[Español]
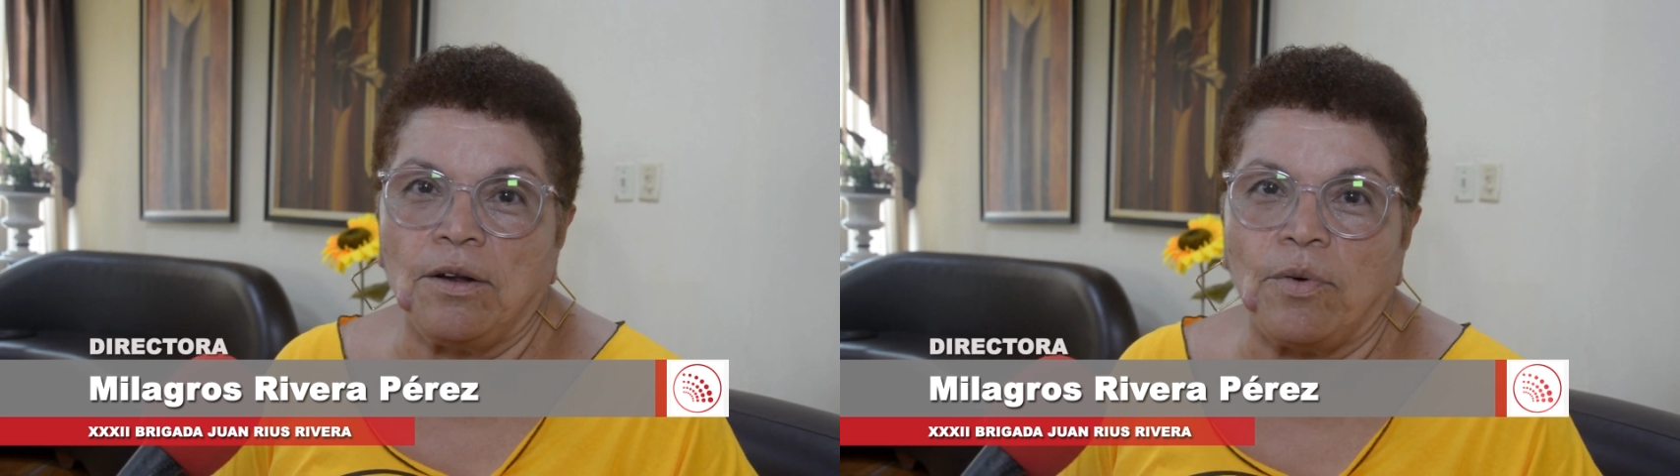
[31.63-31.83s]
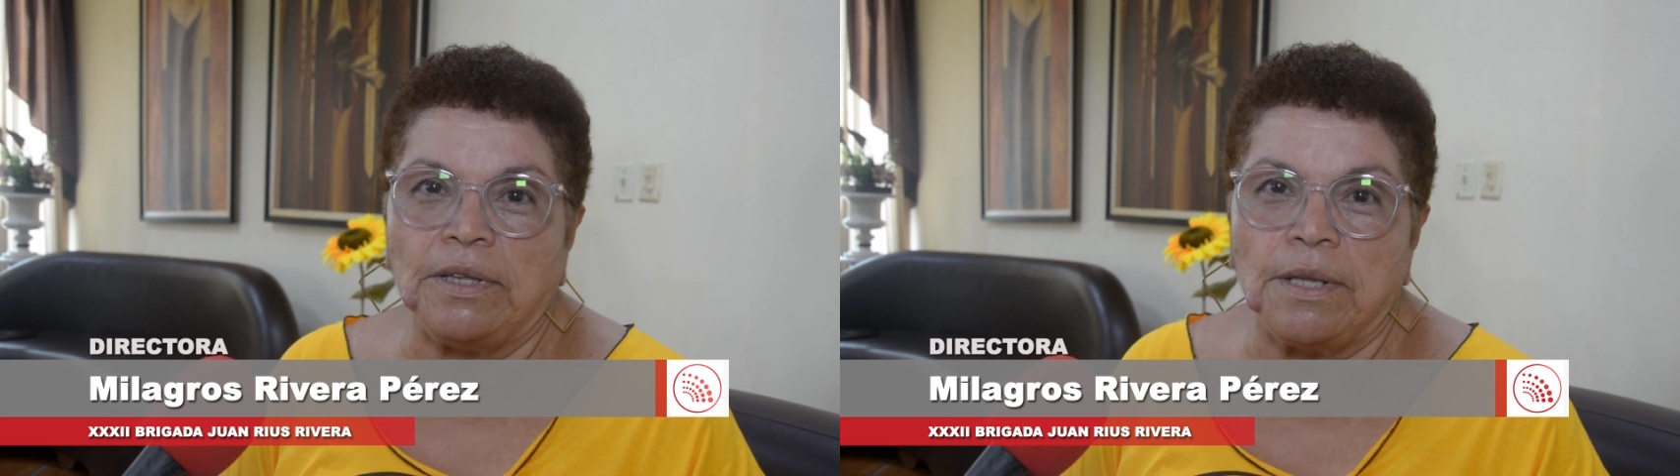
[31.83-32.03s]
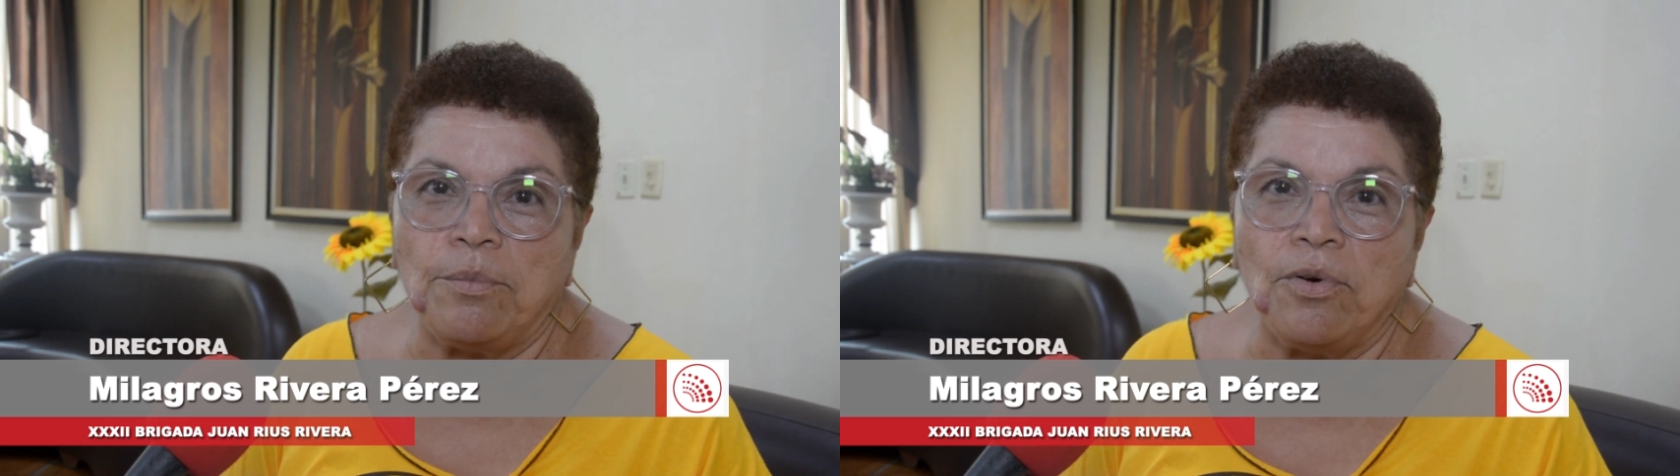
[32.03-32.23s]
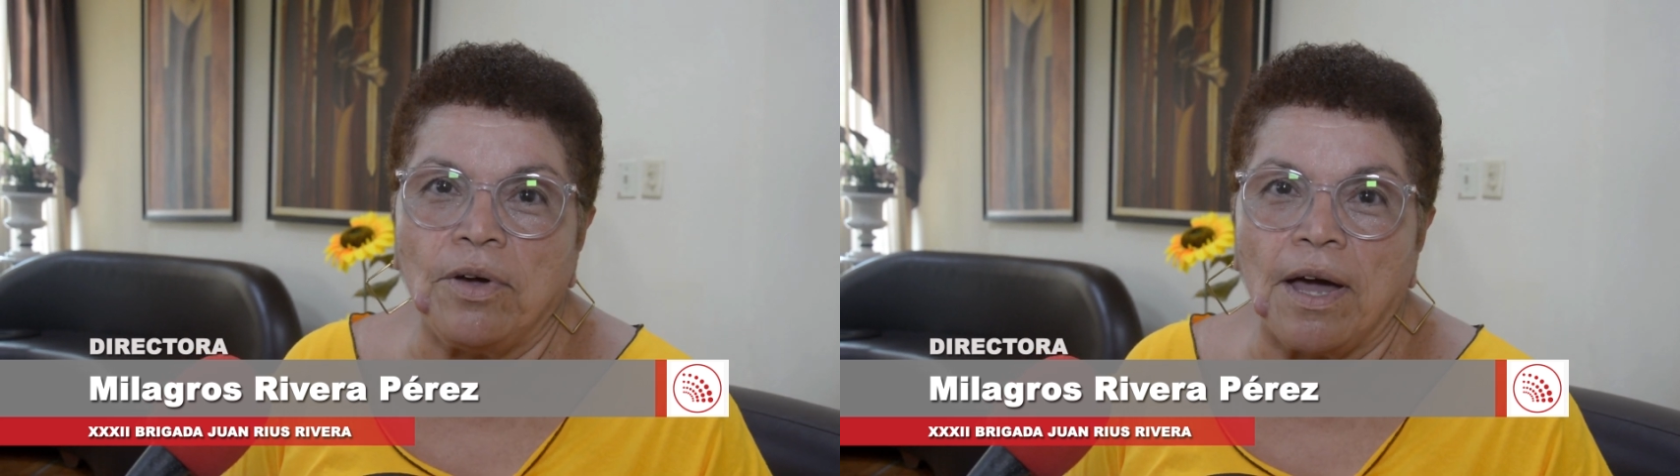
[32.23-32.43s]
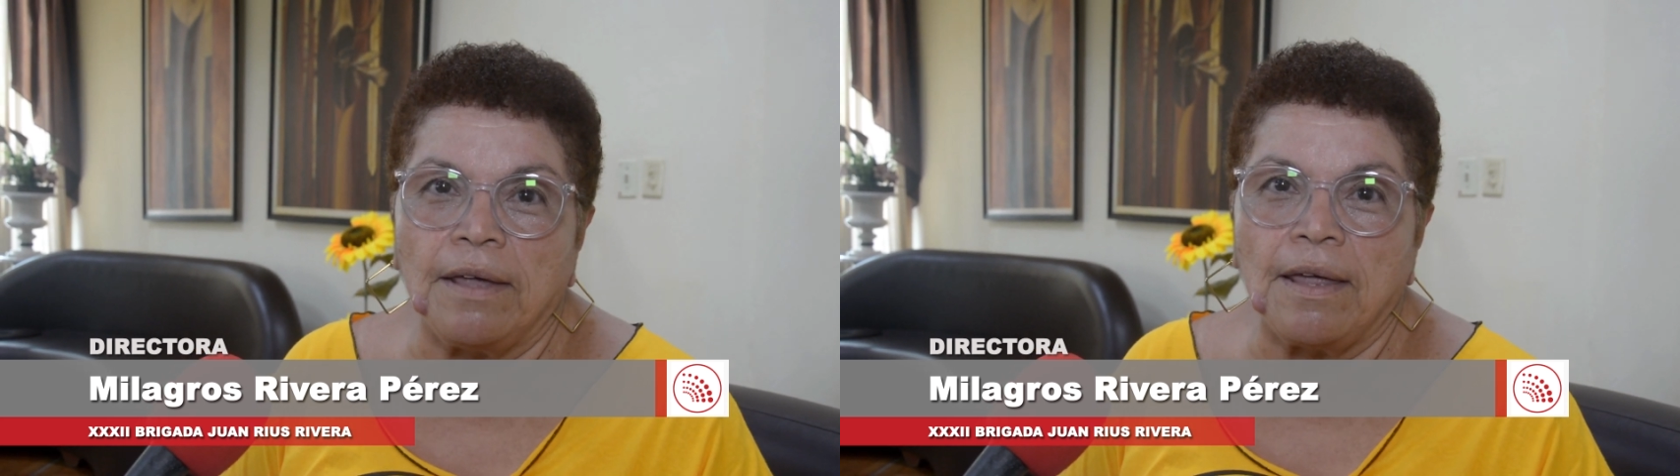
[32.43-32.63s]
del cuartel
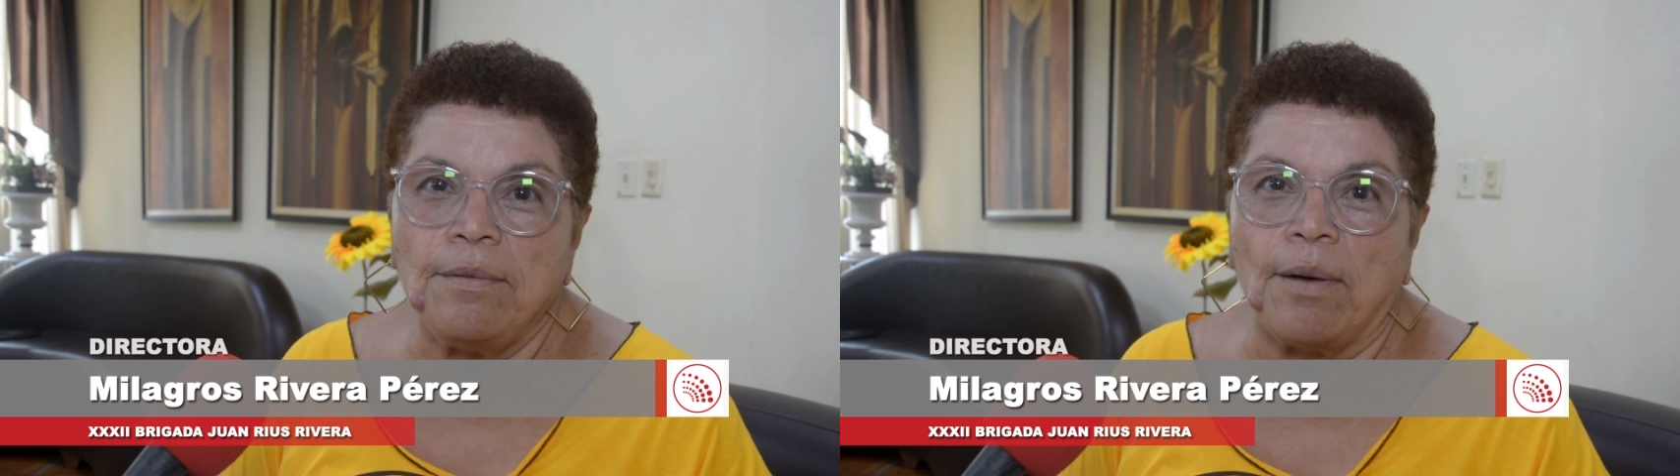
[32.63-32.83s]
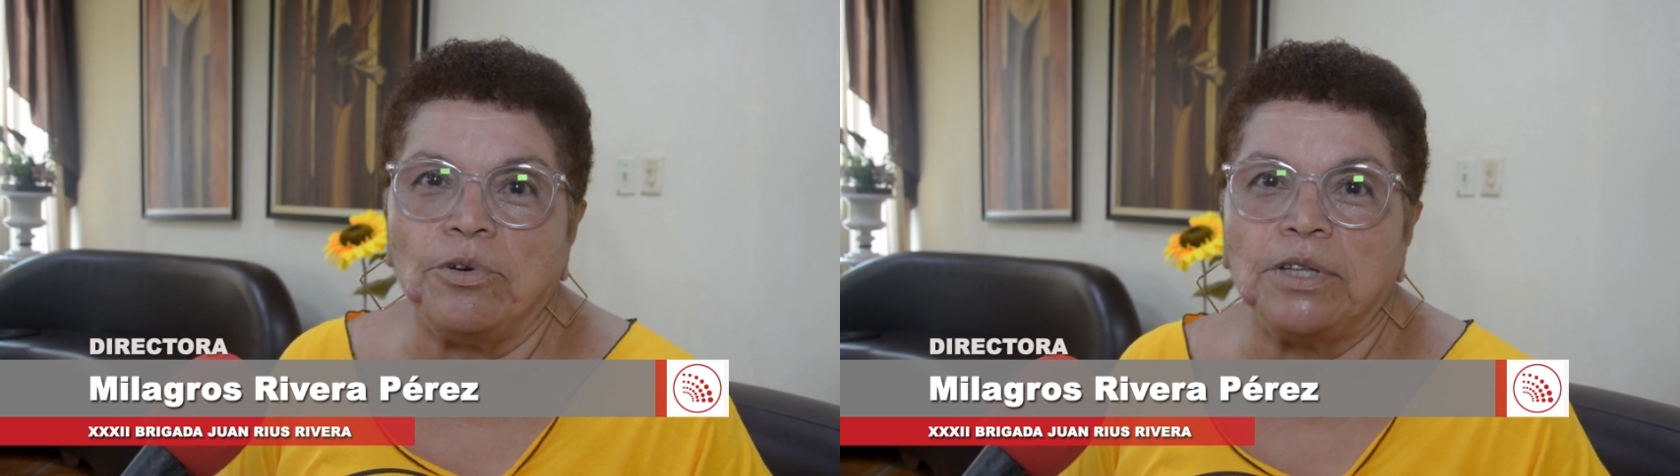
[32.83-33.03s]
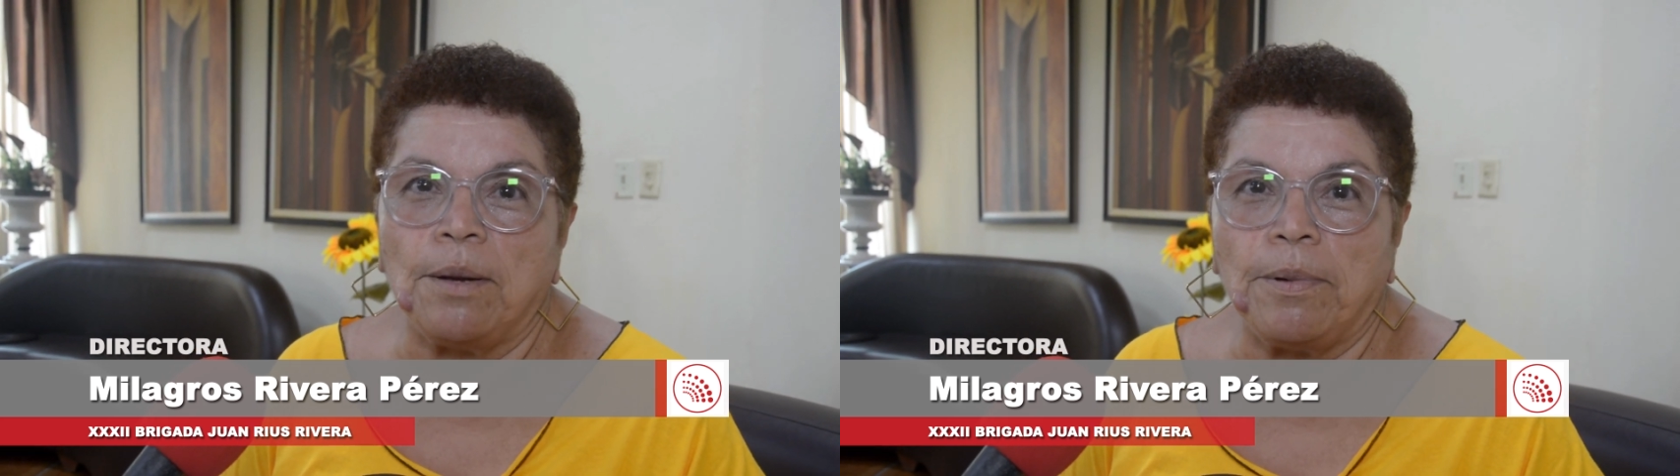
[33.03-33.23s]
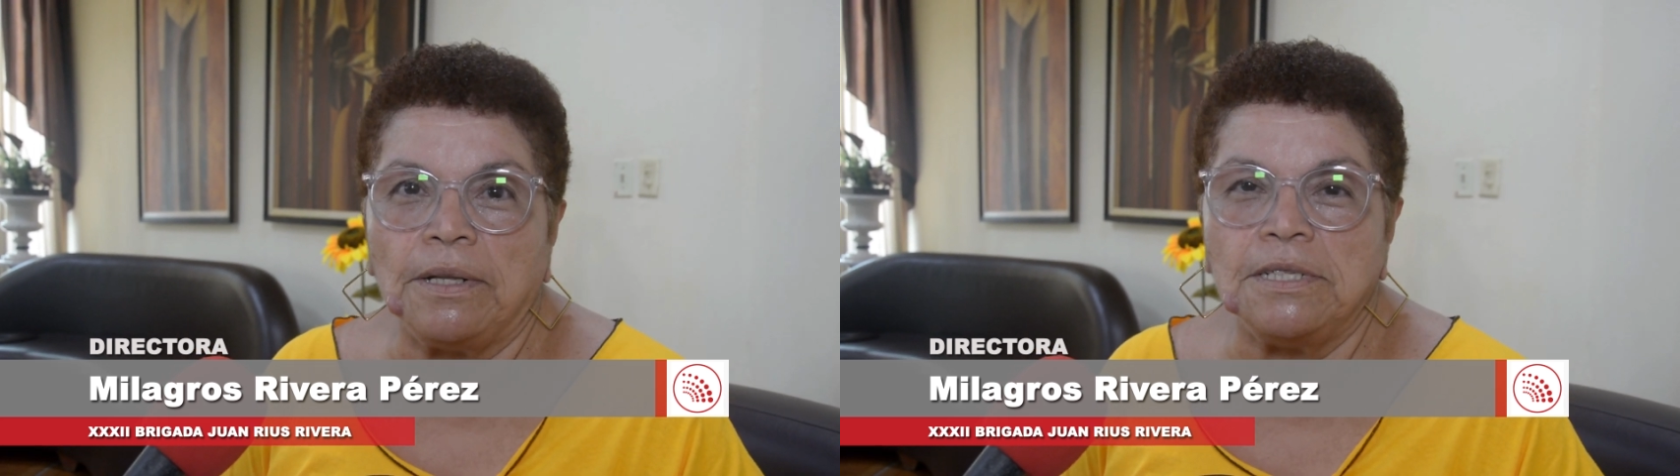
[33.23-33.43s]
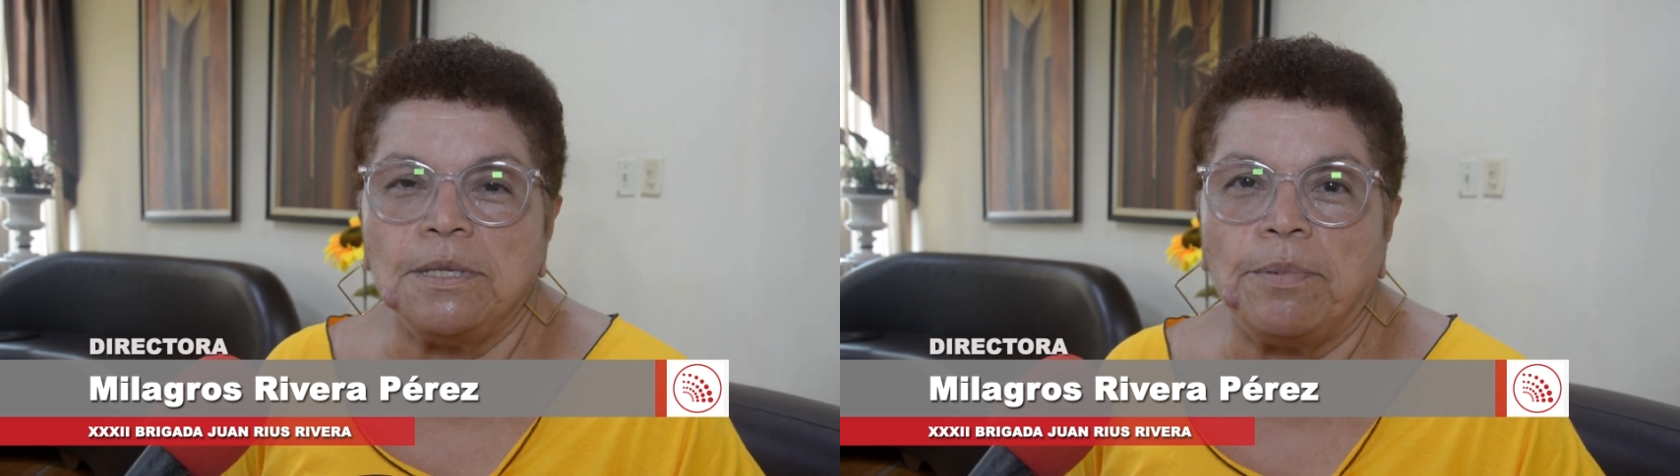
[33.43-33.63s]
Moncada y vamos a estar
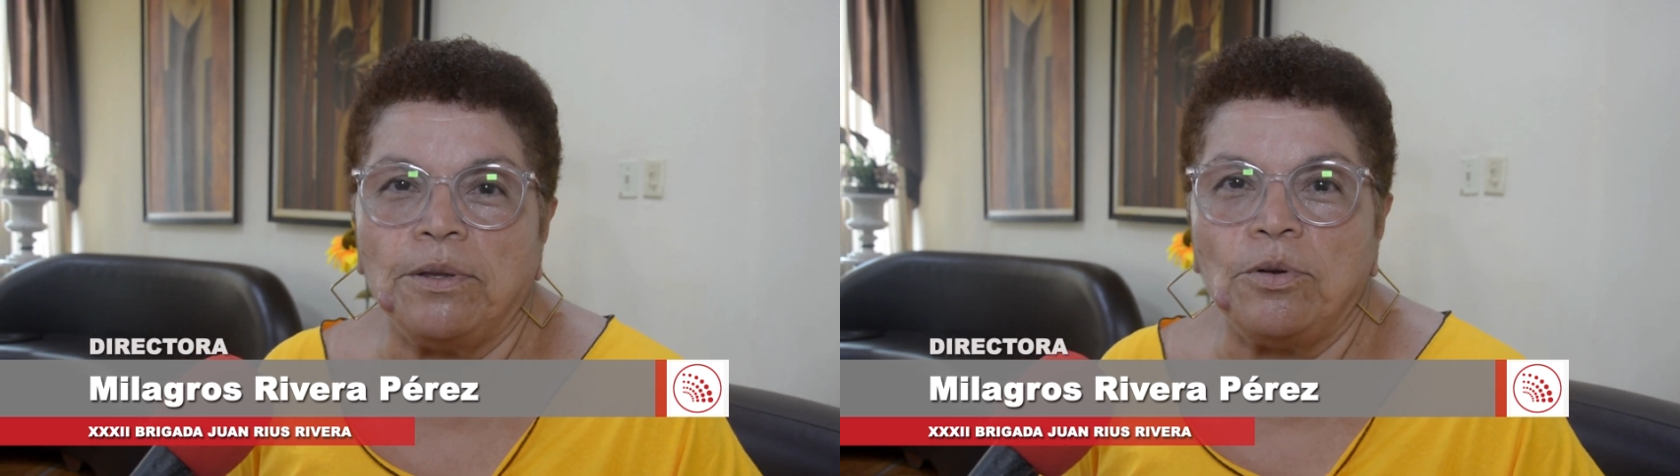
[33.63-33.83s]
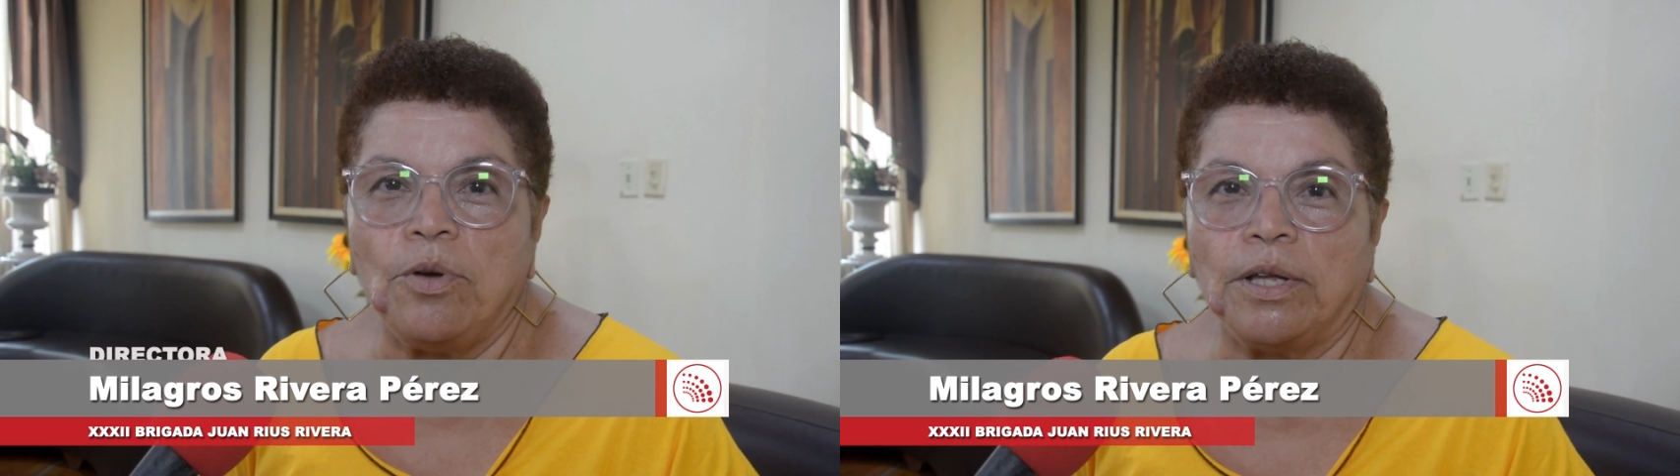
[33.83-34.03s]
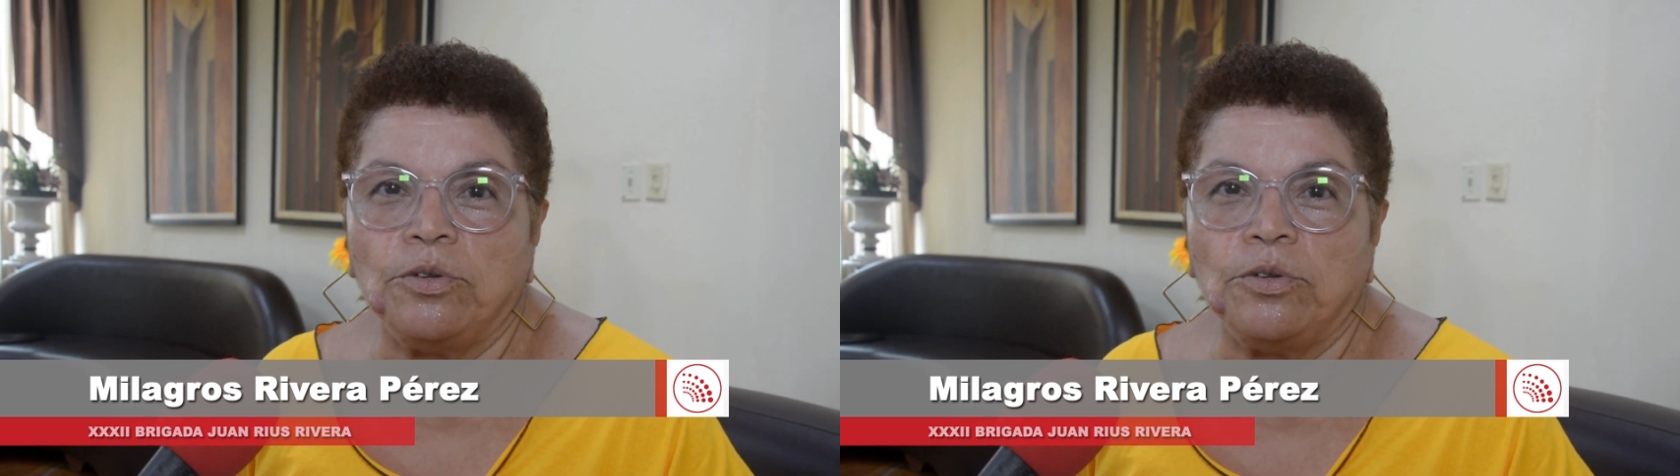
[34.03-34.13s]
participando en los